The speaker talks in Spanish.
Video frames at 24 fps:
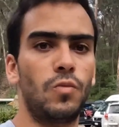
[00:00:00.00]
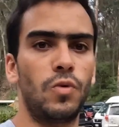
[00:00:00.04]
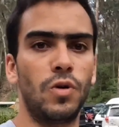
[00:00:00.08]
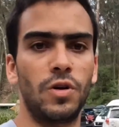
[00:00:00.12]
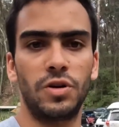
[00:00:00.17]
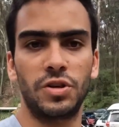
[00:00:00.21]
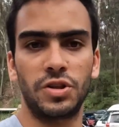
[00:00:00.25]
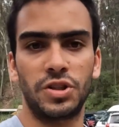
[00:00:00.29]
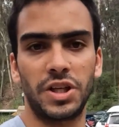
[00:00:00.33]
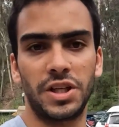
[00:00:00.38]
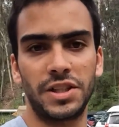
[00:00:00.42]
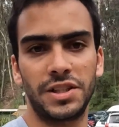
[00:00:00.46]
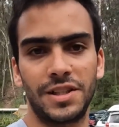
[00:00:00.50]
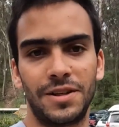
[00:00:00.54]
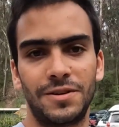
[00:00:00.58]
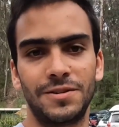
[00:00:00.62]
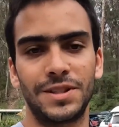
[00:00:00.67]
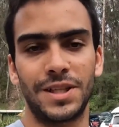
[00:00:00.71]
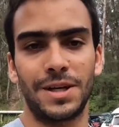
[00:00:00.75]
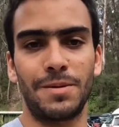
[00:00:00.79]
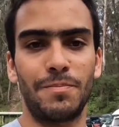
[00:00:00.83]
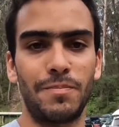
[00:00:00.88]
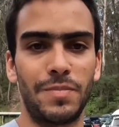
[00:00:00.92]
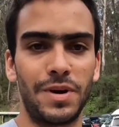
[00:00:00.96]
Bueno, ya
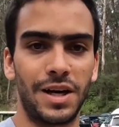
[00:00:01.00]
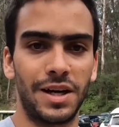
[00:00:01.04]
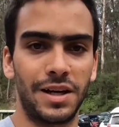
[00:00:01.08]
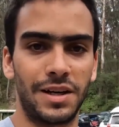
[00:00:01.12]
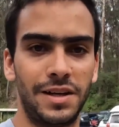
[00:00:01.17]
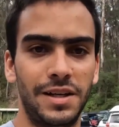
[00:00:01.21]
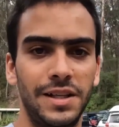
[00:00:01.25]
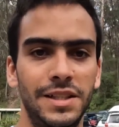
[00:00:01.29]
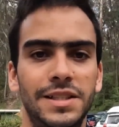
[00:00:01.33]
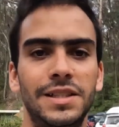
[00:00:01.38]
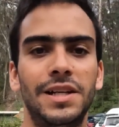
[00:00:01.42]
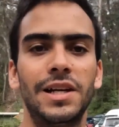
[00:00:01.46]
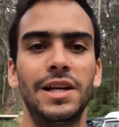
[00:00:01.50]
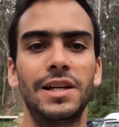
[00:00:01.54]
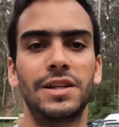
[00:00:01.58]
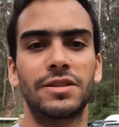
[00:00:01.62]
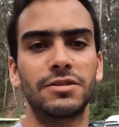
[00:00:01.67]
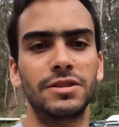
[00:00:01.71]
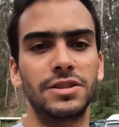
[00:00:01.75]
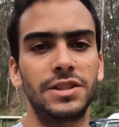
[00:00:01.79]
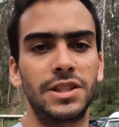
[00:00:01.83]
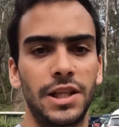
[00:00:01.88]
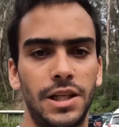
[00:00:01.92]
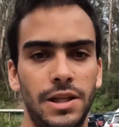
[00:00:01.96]
llegamos a Black Glen
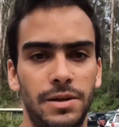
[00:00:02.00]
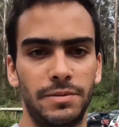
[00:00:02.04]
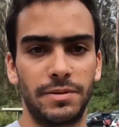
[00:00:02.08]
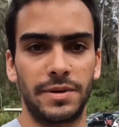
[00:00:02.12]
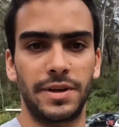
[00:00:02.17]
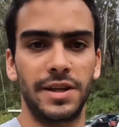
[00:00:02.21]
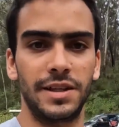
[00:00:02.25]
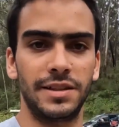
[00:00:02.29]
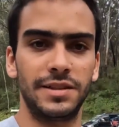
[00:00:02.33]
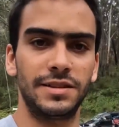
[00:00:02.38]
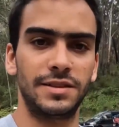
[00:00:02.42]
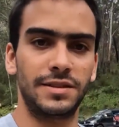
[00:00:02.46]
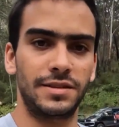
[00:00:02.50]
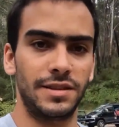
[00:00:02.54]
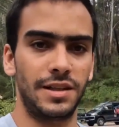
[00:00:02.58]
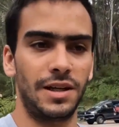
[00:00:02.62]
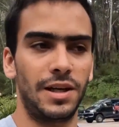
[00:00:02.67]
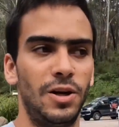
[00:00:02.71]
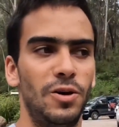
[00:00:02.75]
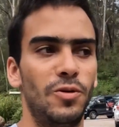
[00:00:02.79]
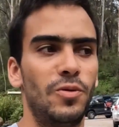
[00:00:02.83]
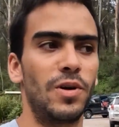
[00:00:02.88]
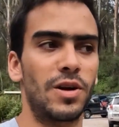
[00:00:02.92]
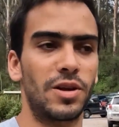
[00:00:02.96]
Reserve, que es
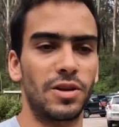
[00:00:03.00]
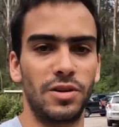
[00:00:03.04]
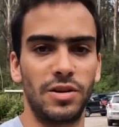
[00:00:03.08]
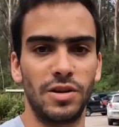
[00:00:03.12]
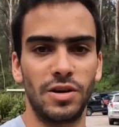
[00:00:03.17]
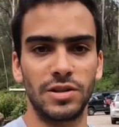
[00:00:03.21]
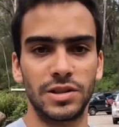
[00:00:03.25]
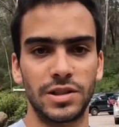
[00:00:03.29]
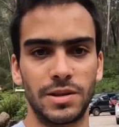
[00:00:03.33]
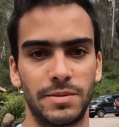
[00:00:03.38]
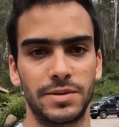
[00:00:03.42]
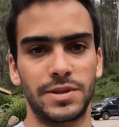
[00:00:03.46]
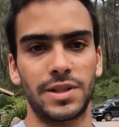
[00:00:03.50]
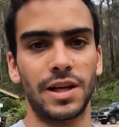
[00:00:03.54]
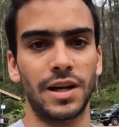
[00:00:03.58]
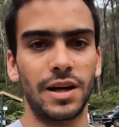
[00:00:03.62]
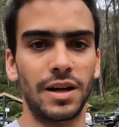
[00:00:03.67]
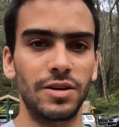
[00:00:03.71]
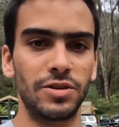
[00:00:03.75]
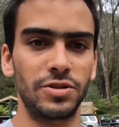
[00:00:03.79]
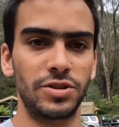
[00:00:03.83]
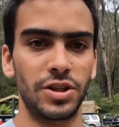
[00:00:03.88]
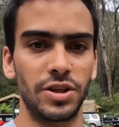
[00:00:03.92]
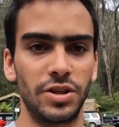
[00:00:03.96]
el lugar donde vamos a pasar
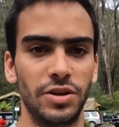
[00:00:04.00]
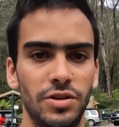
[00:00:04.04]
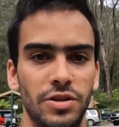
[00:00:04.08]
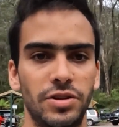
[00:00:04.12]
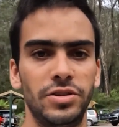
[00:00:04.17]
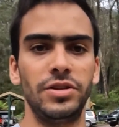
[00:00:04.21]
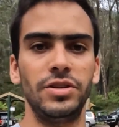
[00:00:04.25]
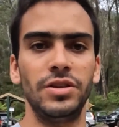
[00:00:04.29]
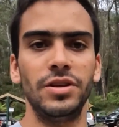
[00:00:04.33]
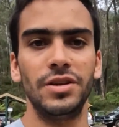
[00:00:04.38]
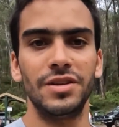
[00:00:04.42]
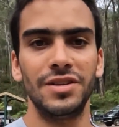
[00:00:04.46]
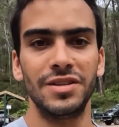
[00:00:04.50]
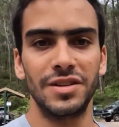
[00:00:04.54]
la noche de hoy.